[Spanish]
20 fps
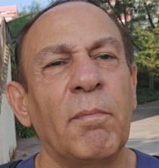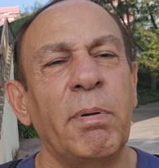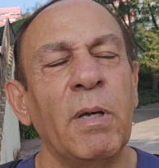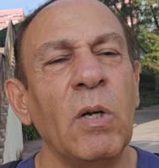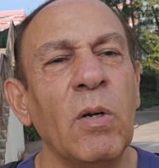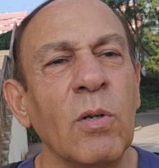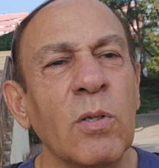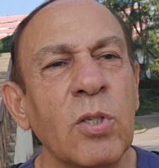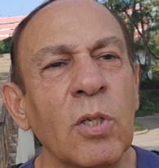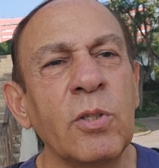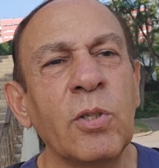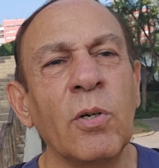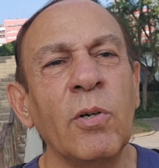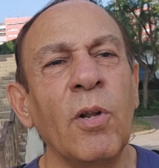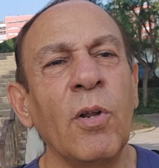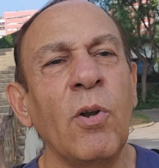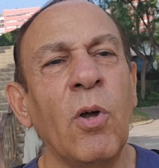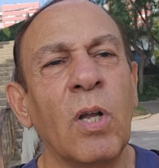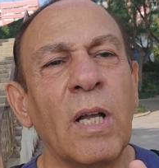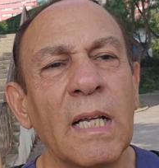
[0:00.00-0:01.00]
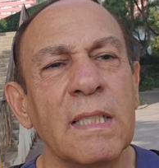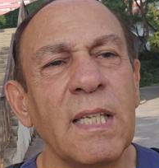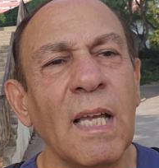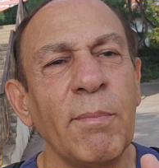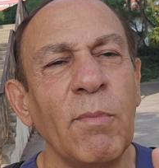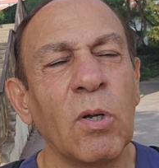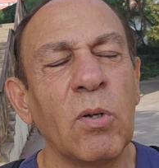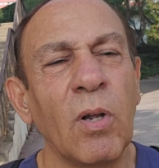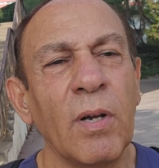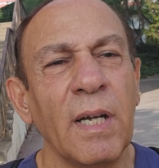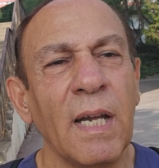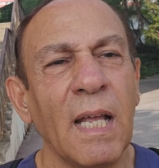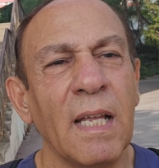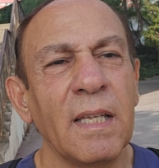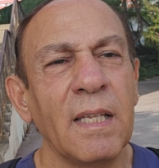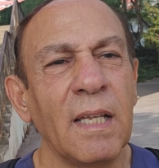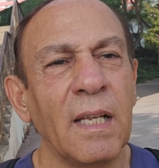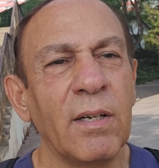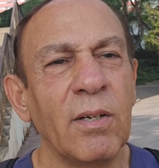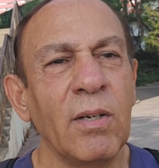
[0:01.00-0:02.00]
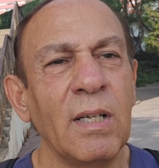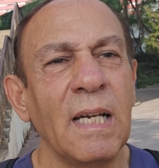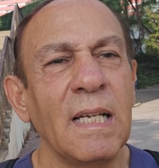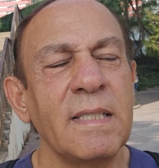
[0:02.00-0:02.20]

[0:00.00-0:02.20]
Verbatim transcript: Pero nosotros no nos casamos con nadie, ¿no?